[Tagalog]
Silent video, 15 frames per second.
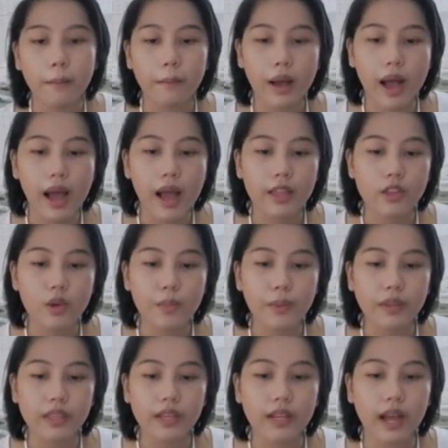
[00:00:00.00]
paano pag
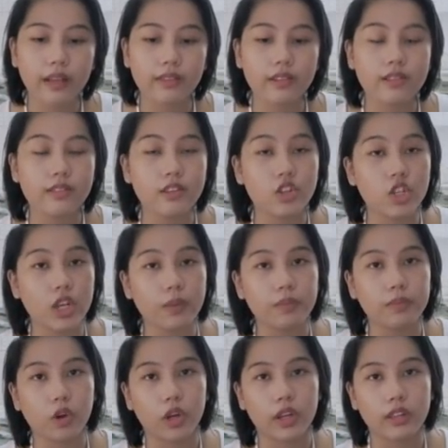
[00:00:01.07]
nag-castle si GM
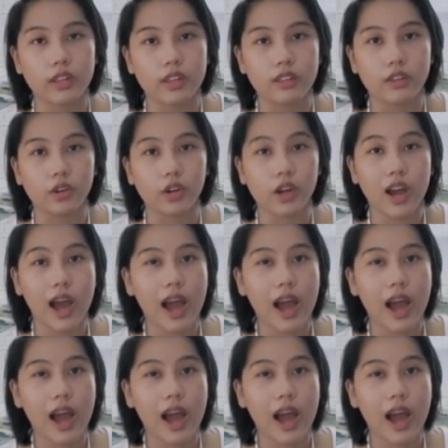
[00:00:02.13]
Torre dito?